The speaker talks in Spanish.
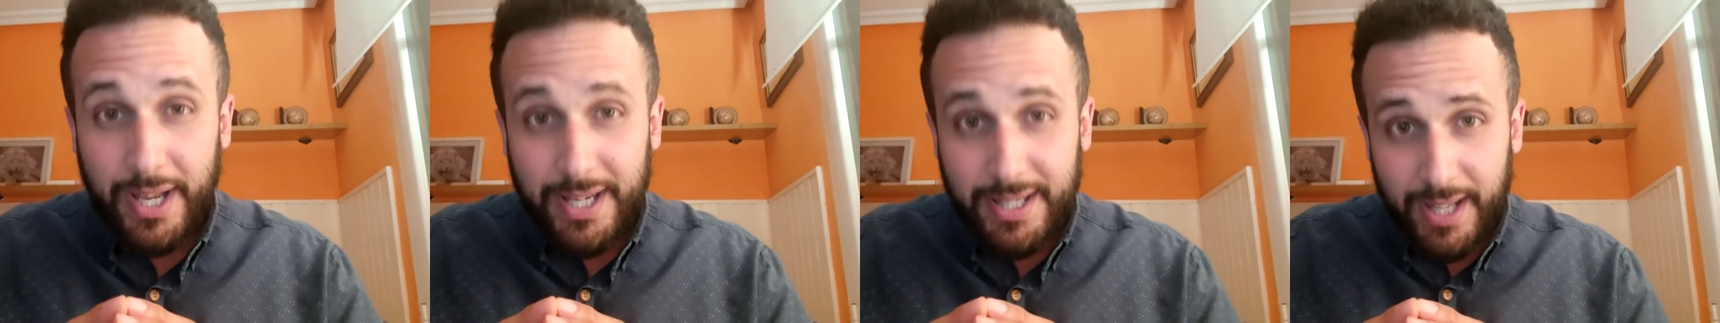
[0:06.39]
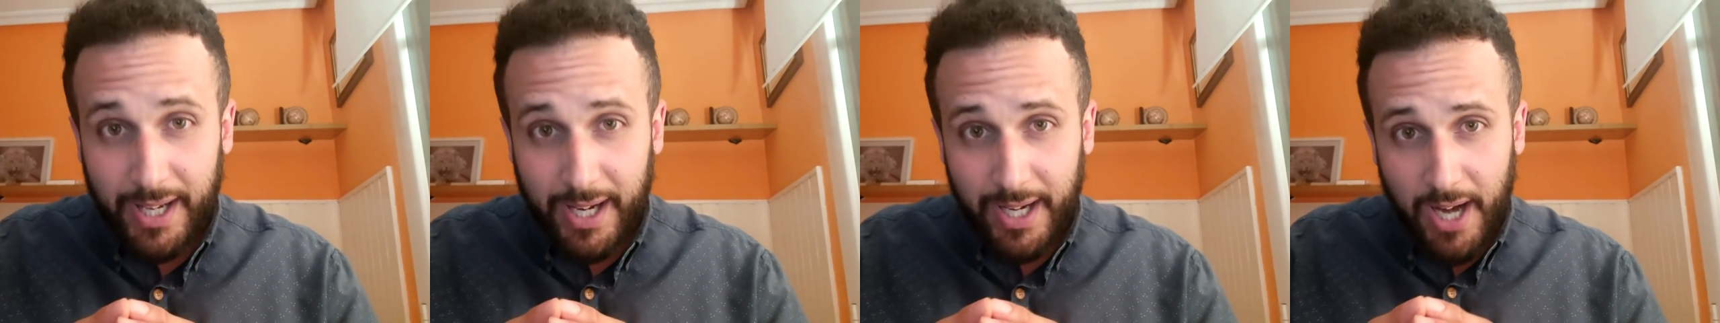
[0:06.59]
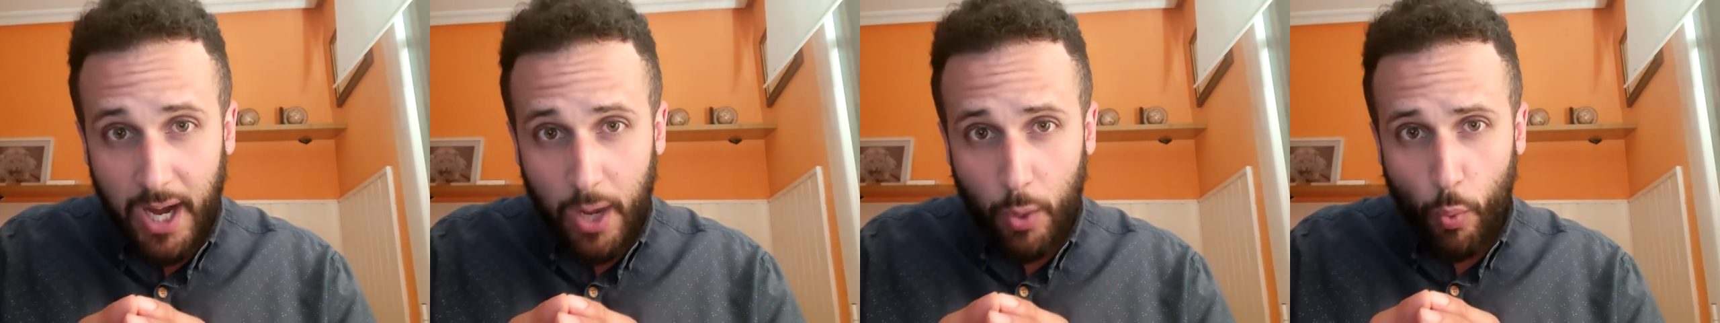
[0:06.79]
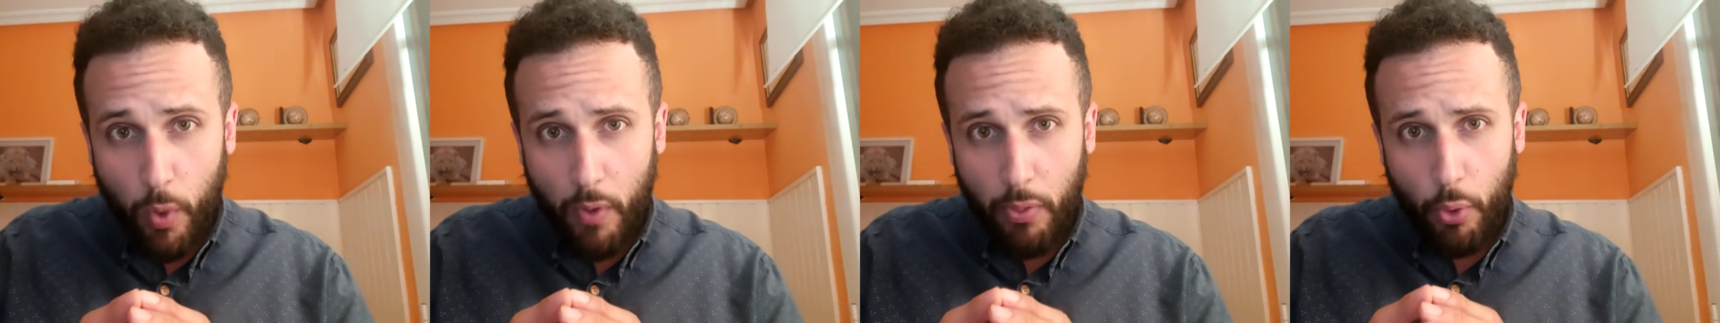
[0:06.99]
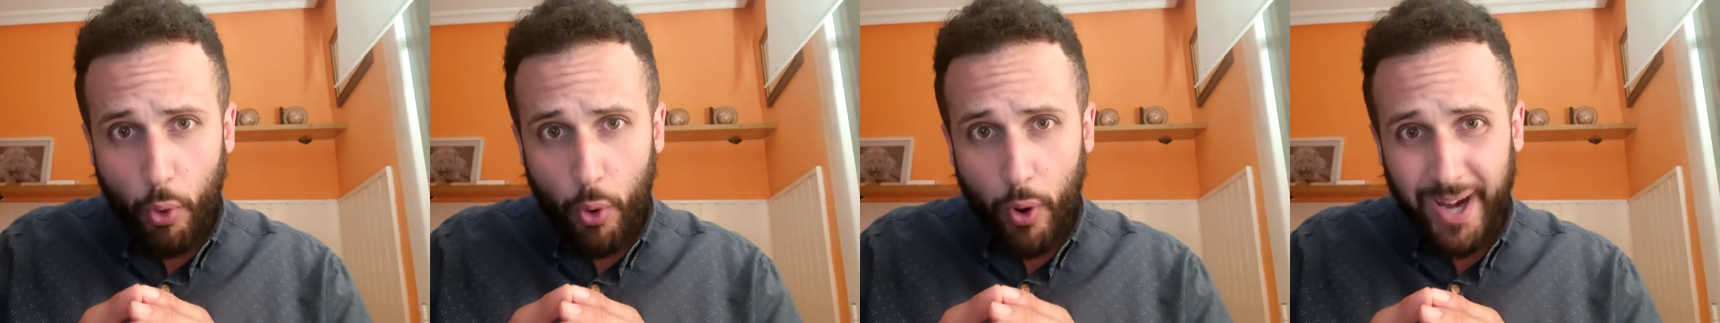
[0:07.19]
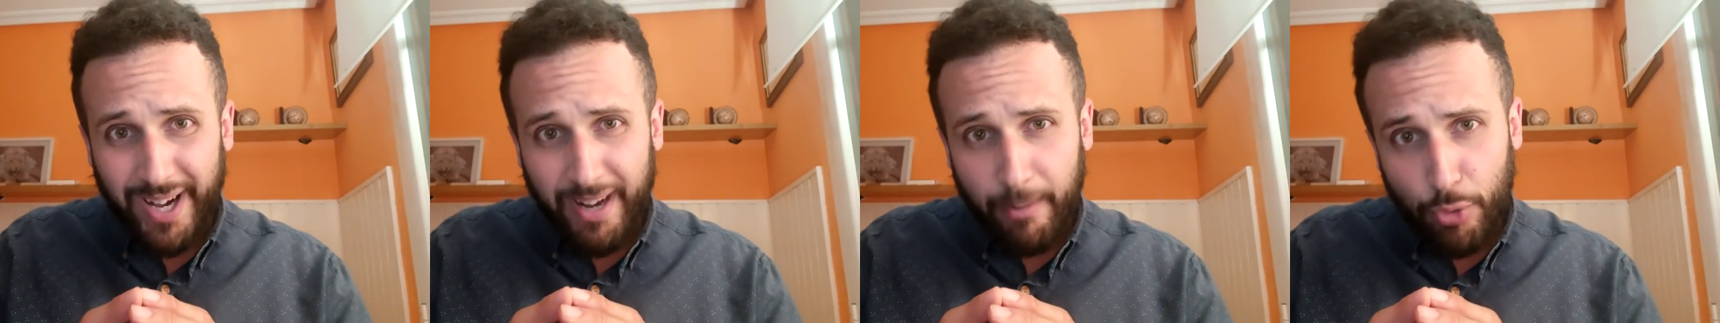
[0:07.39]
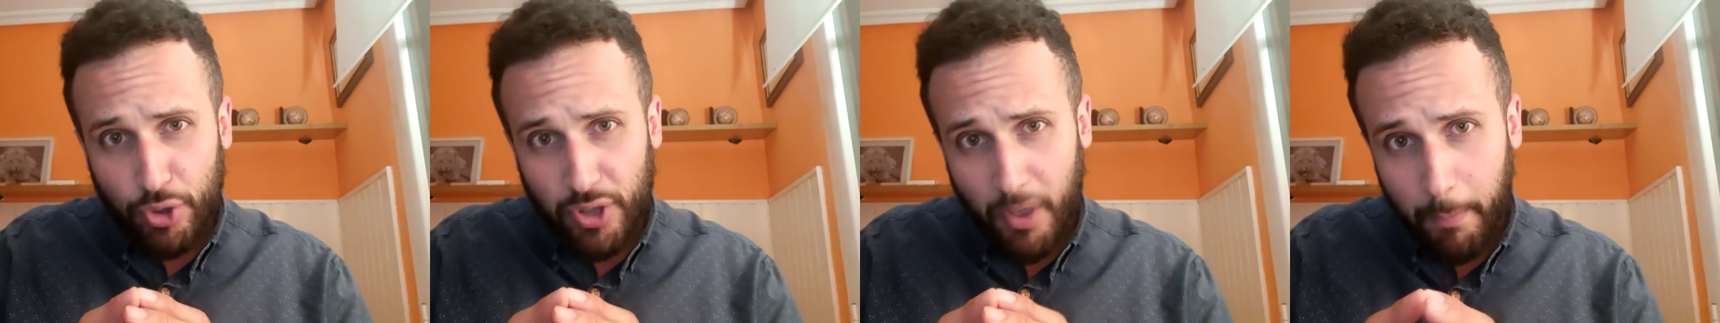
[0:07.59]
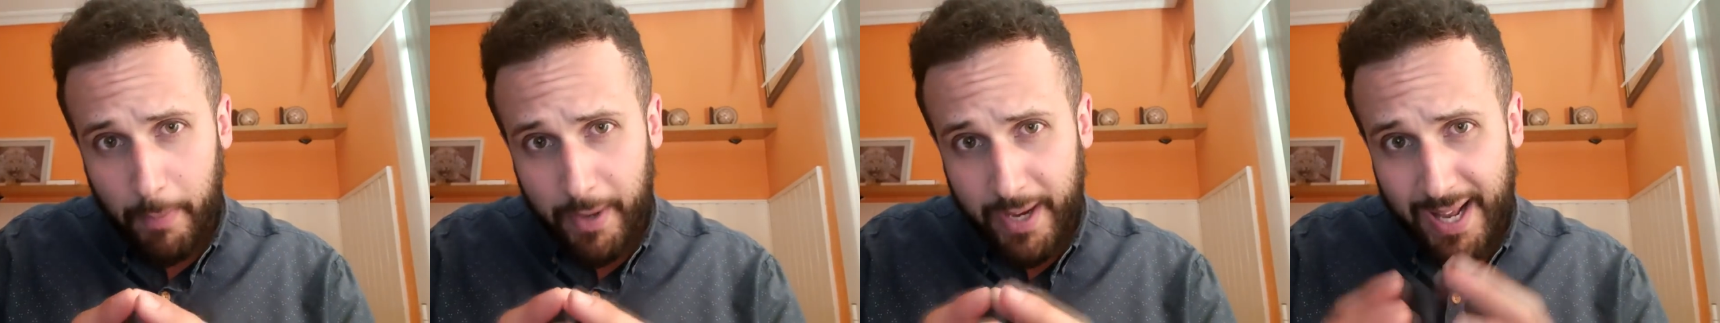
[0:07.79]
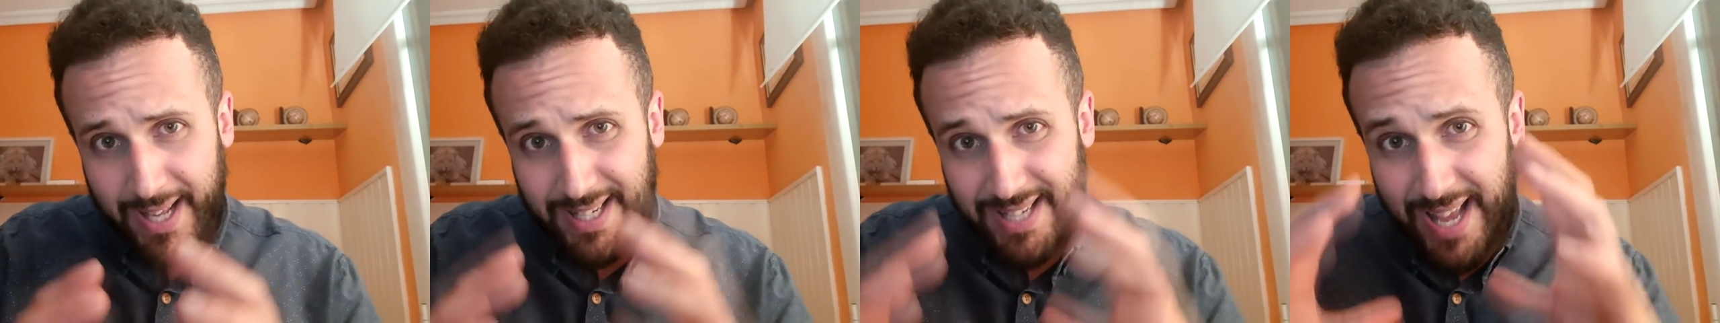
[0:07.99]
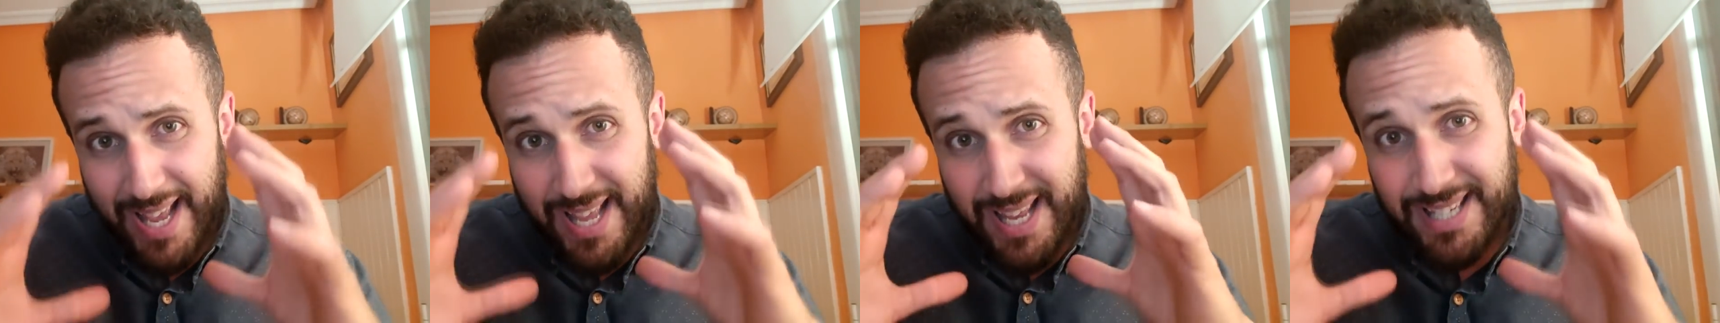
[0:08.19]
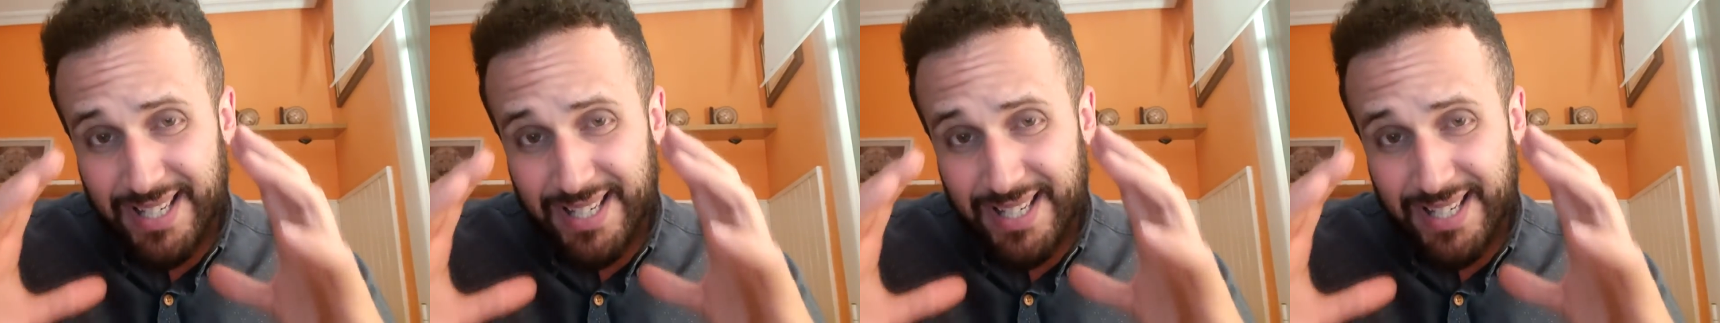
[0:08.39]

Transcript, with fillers: este canal cuando éramos apenas